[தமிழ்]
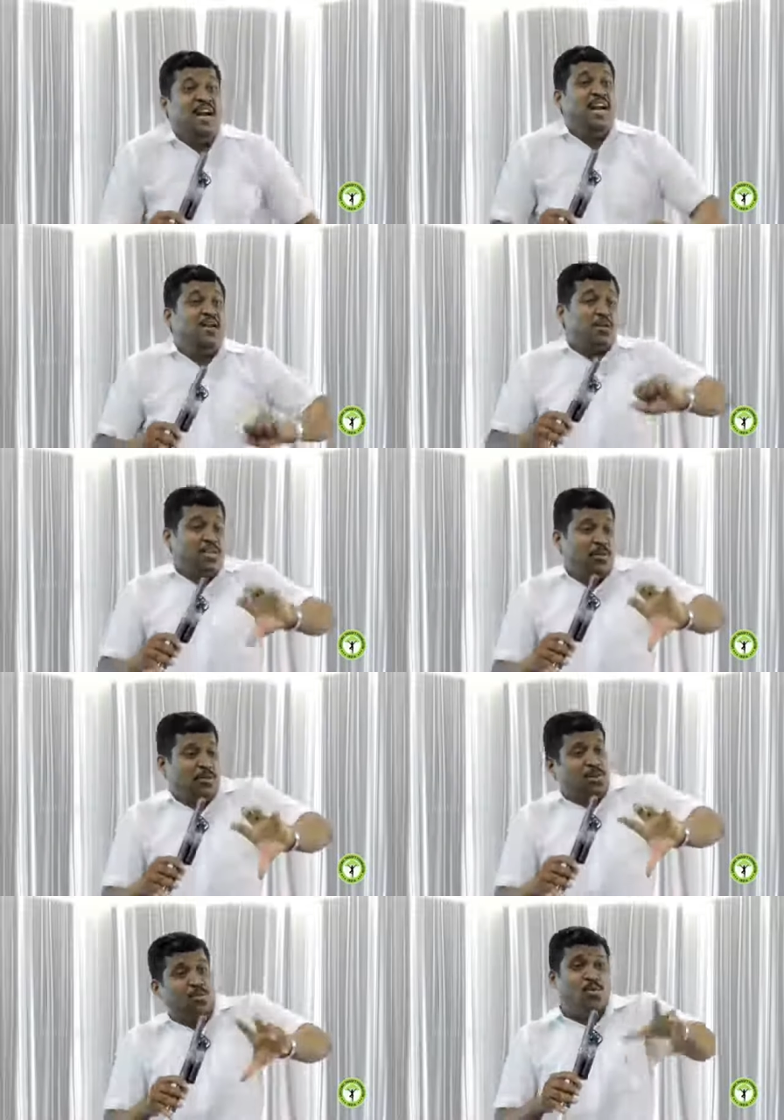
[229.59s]
வேலை கொடுத்தா
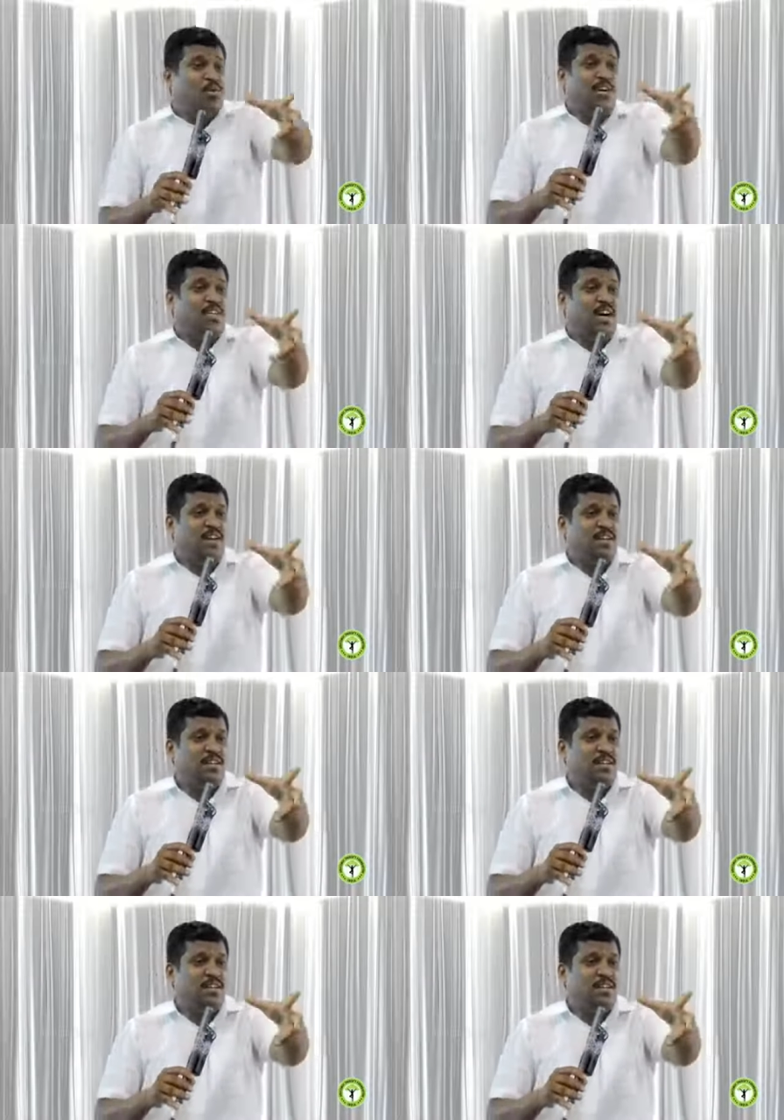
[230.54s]
ஒரு சூடு வருதா